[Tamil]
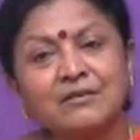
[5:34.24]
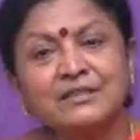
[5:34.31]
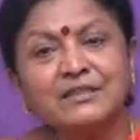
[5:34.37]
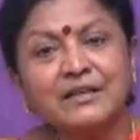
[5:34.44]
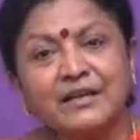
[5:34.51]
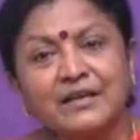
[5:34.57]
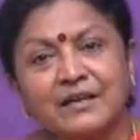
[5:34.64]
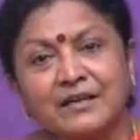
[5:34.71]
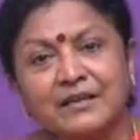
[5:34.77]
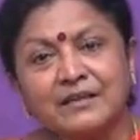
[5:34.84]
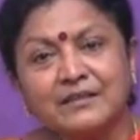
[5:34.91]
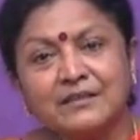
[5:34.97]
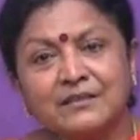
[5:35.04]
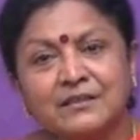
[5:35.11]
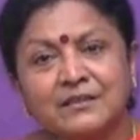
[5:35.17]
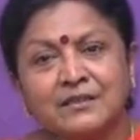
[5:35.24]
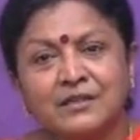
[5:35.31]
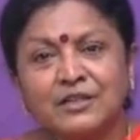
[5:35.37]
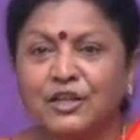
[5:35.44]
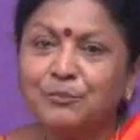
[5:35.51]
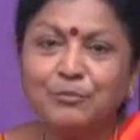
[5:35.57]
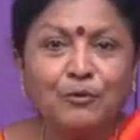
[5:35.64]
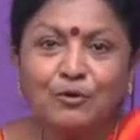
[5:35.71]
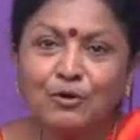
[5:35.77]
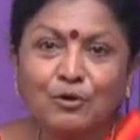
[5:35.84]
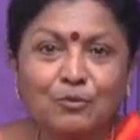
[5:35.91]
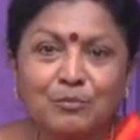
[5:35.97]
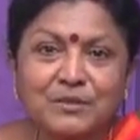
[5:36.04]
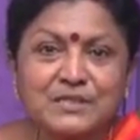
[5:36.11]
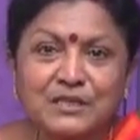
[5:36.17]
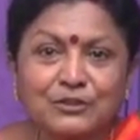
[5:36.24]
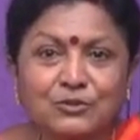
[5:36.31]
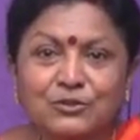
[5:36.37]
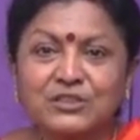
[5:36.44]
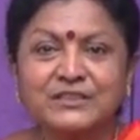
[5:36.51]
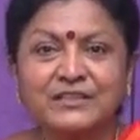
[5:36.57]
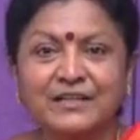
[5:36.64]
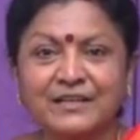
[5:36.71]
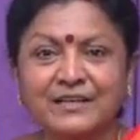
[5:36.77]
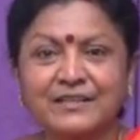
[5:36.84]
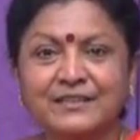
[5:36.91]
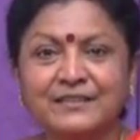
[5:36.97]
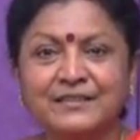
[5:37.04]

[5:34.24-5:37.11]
வந்து கேட்குறாங்க இப்போ உங்களுக்கு ரொம்ப சந்தோஷம் தானே